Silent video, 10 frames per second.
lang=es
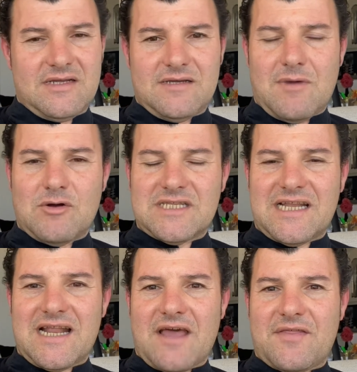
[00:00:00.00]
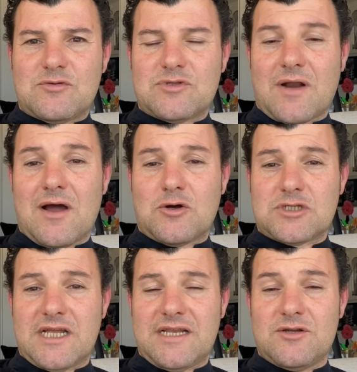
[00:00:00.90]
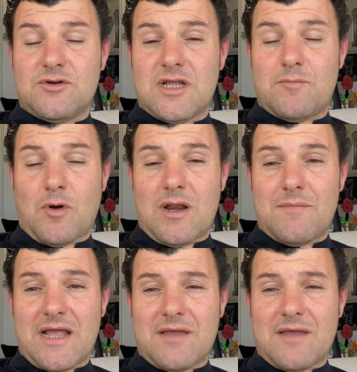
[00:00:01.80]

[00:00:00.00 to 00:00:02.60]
Vamos a tener que hacer un trabajo serio y el problema